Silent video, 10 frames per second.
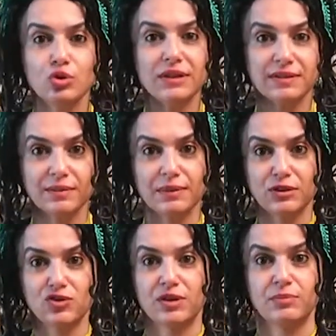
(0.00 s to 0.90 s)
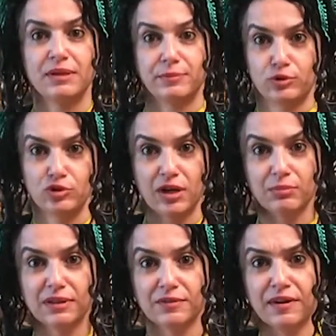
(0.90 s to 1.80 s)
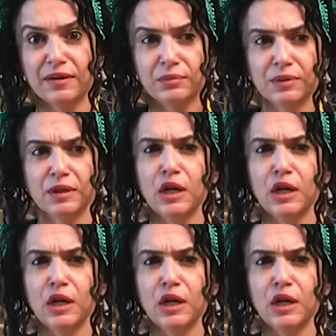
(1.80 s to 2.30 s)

edebilecek bir programları var mı?